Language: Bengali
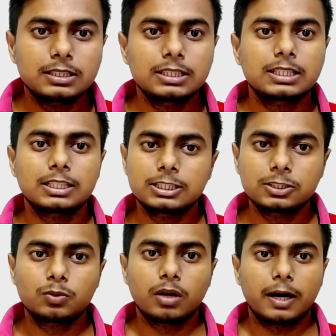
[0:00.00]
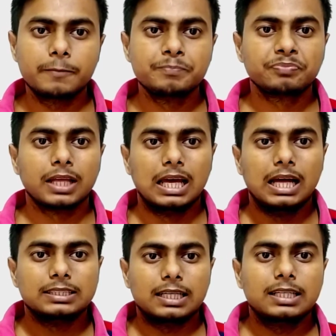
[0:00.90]
ডিজিটাল জিনিসগুলা
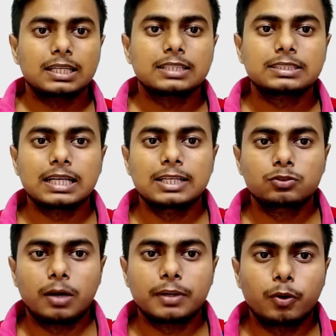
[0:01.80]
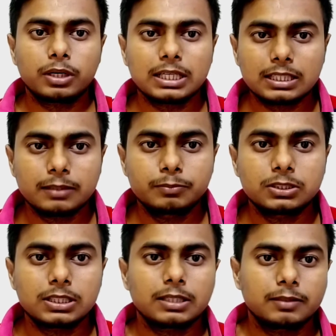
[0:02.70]
তাদের কাছ থেকে কিন্তু আমরা অনেক
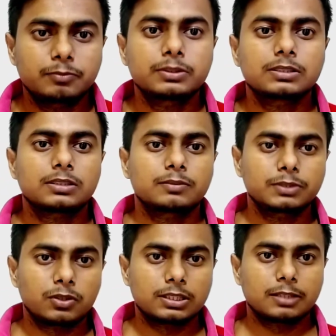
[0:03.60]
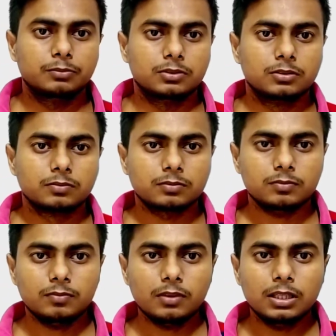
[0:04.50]
পিছিয়ে পিছনে থাকবো
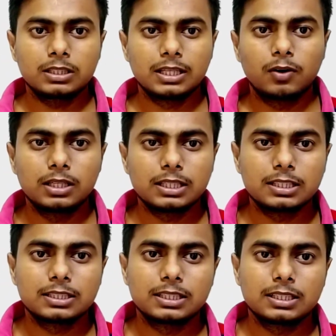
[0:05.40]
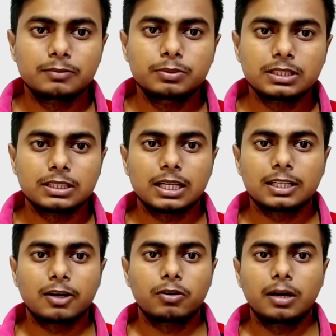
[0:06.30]
তাহলে তাদের থেকে পিছিয়ে থাকার
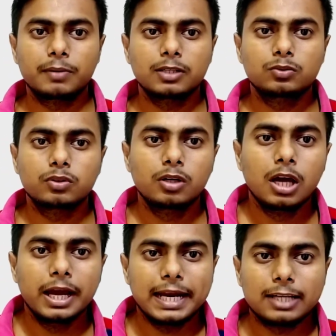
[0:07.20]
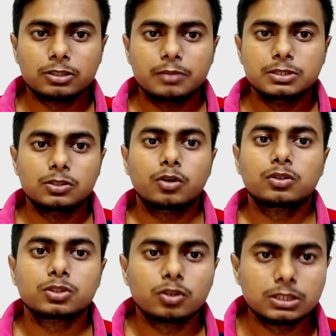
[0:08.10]
কারণে আমরা কিন্তু এতটা বেশি
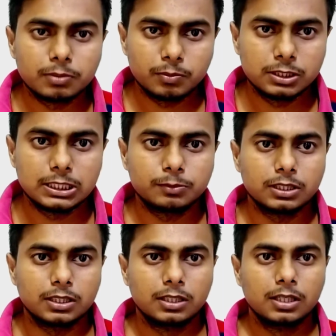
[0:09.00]
অগ্রসর হতে পারবো না সামনে